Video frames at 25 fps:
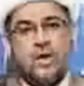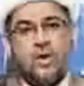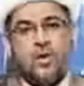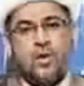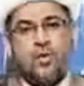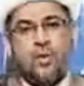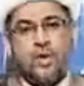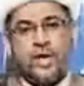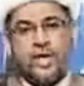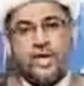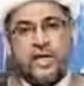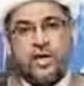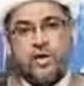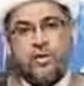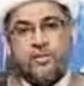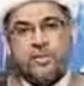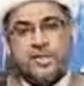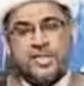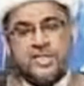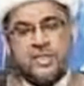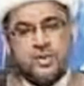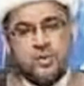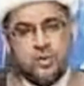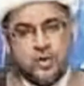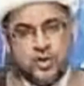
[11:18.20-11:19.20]
ويوم
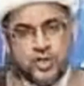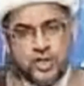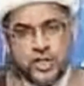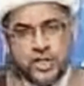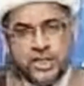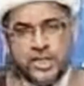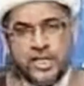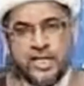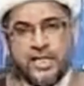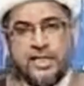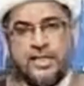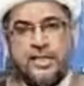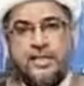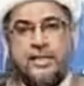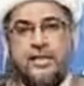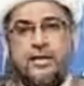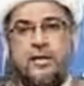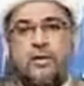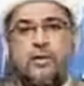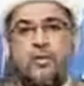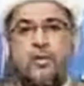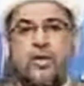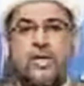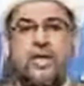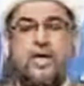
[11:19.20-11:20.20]
استشهدت
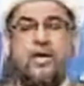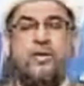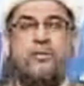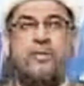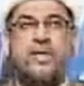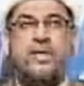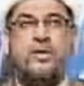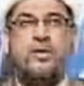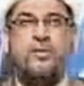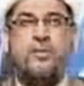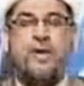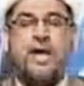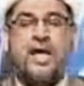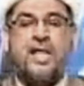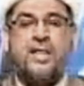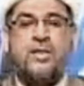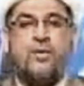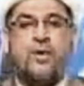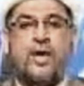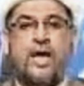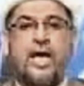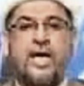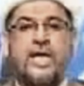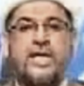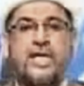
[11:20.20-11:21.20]
ويوم
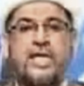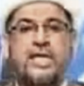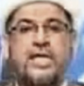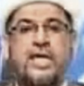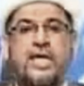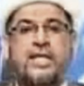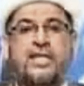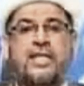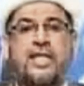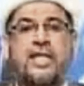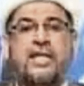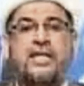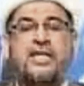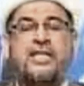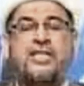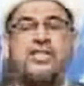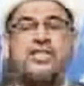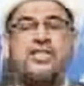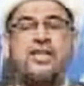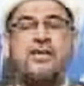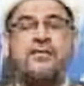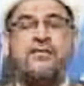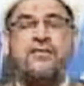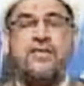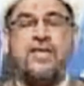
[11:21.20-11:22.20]
تبعث حيه
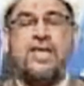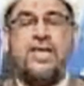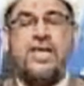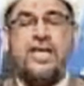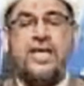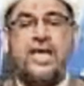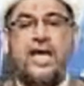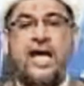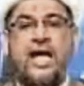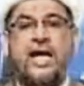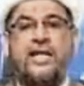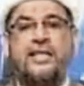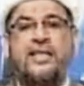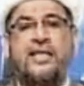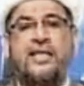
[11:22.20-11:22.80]
شفيعه